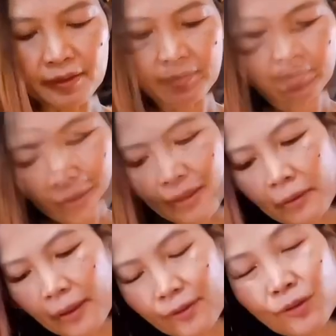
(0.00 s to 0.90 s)
May lahat
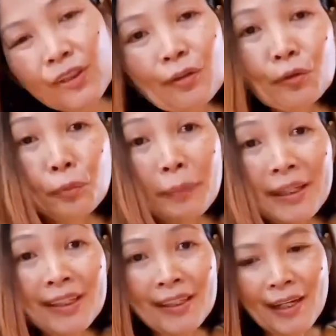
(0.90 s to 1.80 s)
ng ano niya,
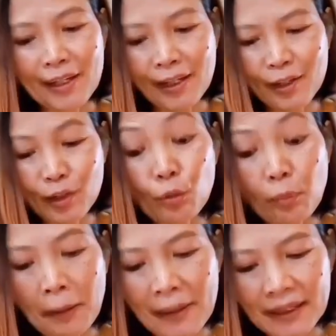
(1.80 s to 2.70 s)
tubig niya
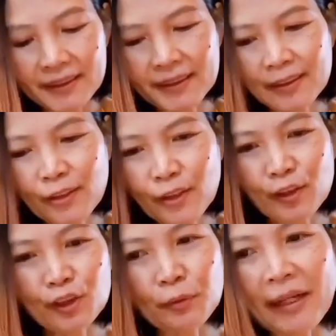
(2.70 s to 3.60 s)
lumabas.
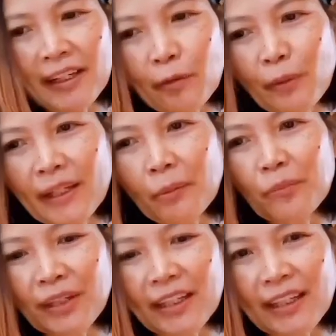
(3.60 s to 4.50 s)
So, bali
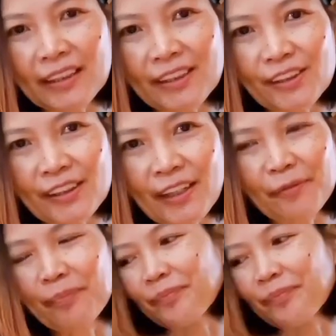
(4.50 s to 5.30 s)
iwanan muna natin siya.